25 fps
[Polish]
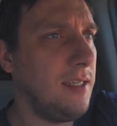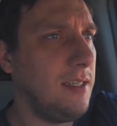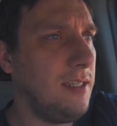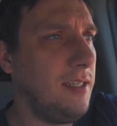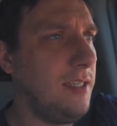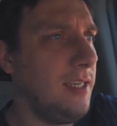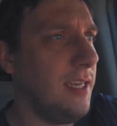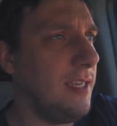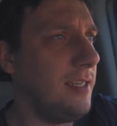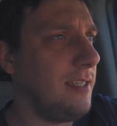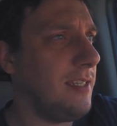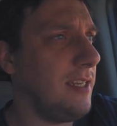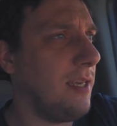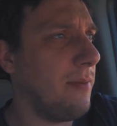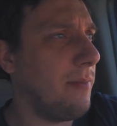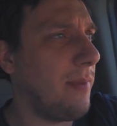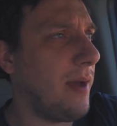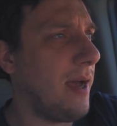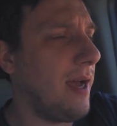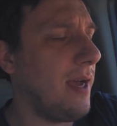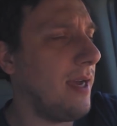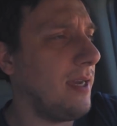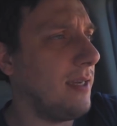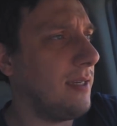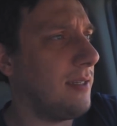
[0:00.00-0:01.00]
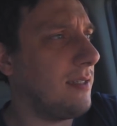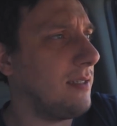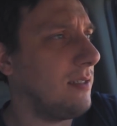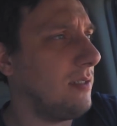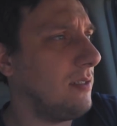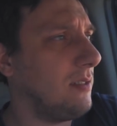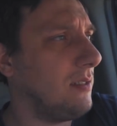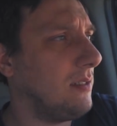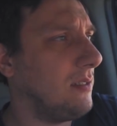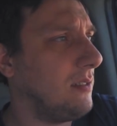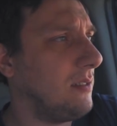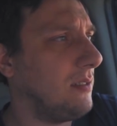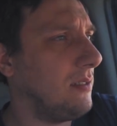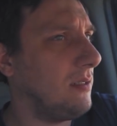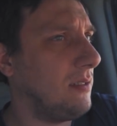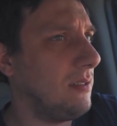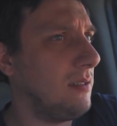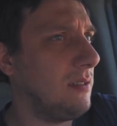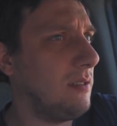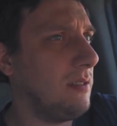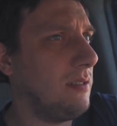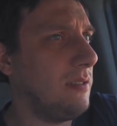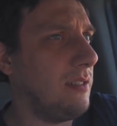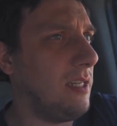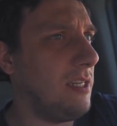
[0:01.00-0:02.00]
ING Bank
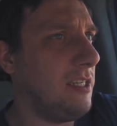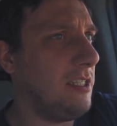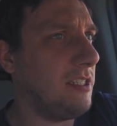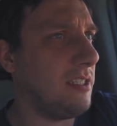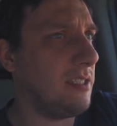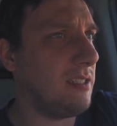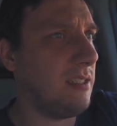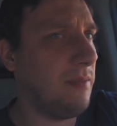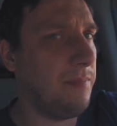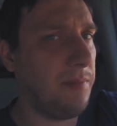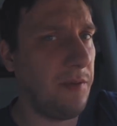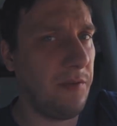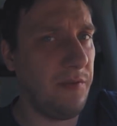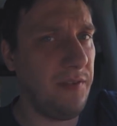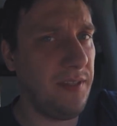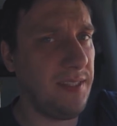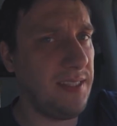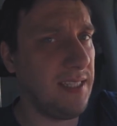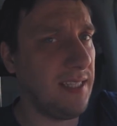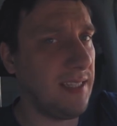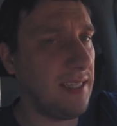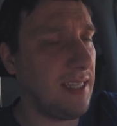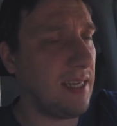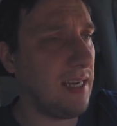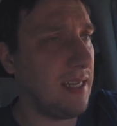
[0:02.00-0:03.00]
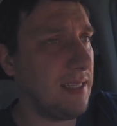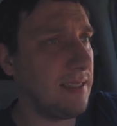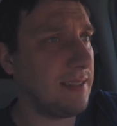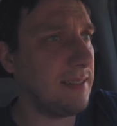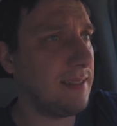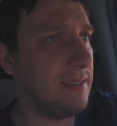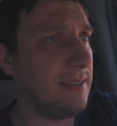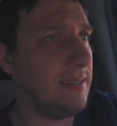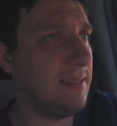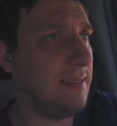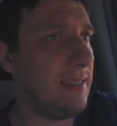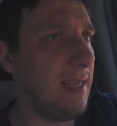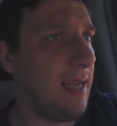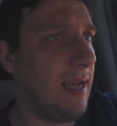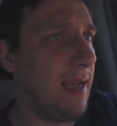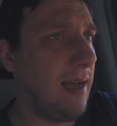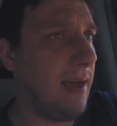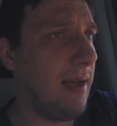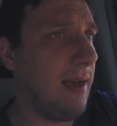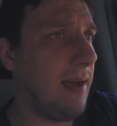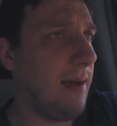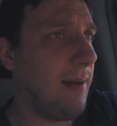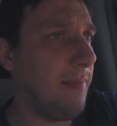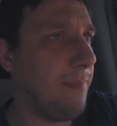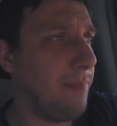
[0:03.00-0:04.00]
yy, nalicza no, sobie prowizję teraz
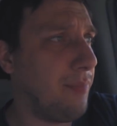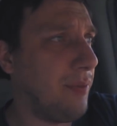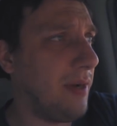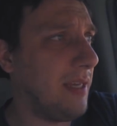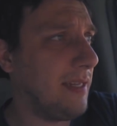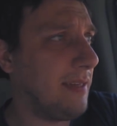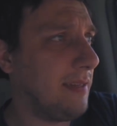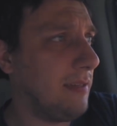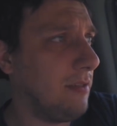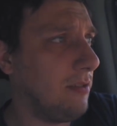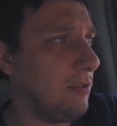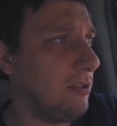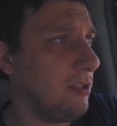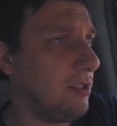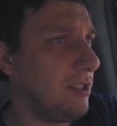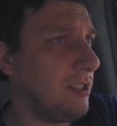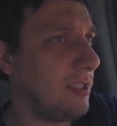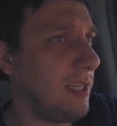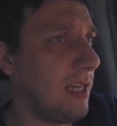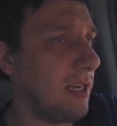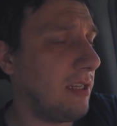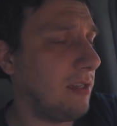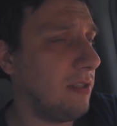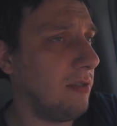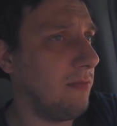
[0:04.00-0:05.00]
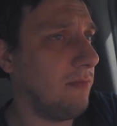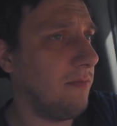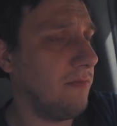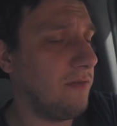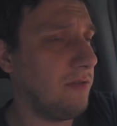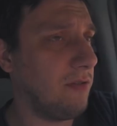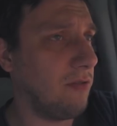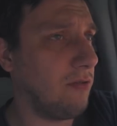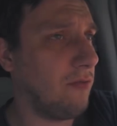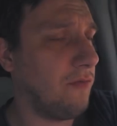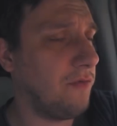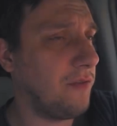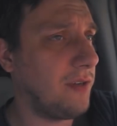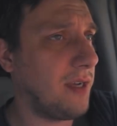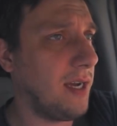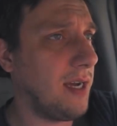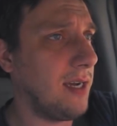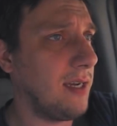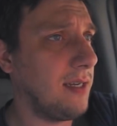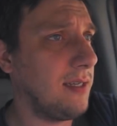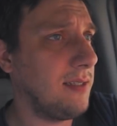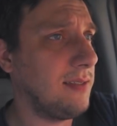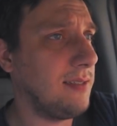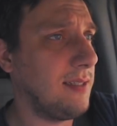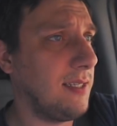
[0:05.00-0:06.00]
za płatność kartą w
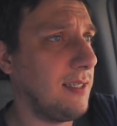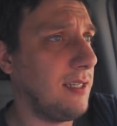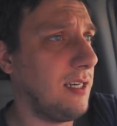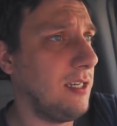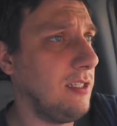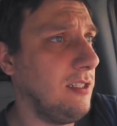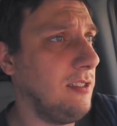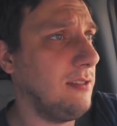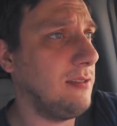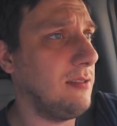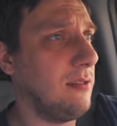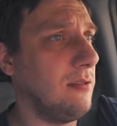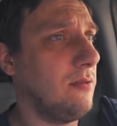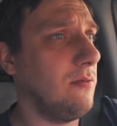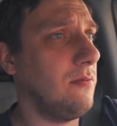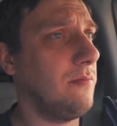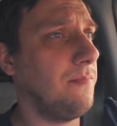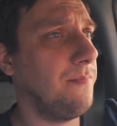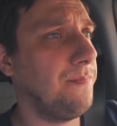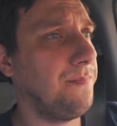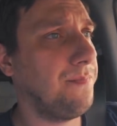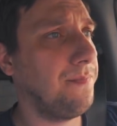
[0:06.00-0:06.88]
złotówkach za granicą.